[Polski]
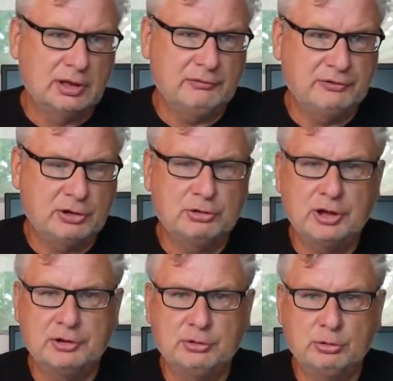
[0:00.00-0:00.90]
w
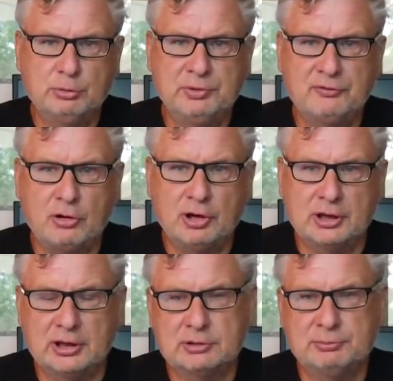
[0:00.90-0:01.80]
wykonaniu biwola,
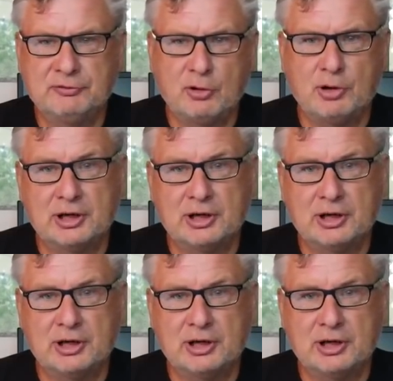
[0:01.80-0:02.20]
na, biwoła,